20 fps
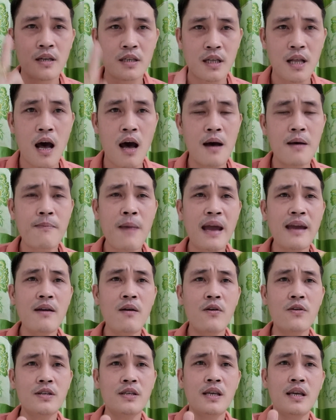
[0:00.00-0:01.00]
thở máy
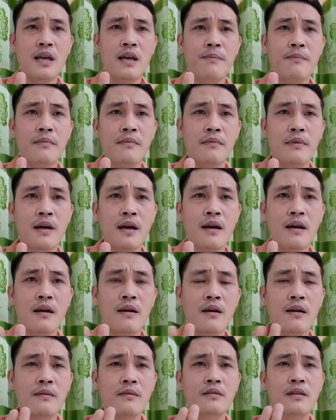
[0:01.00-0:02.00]
oxy à,
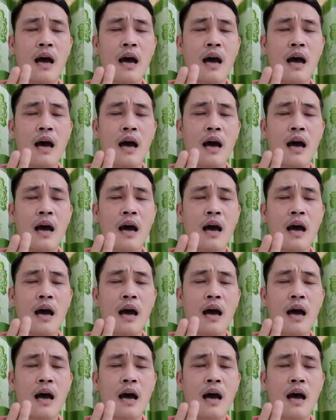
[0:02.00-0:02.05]
ờ,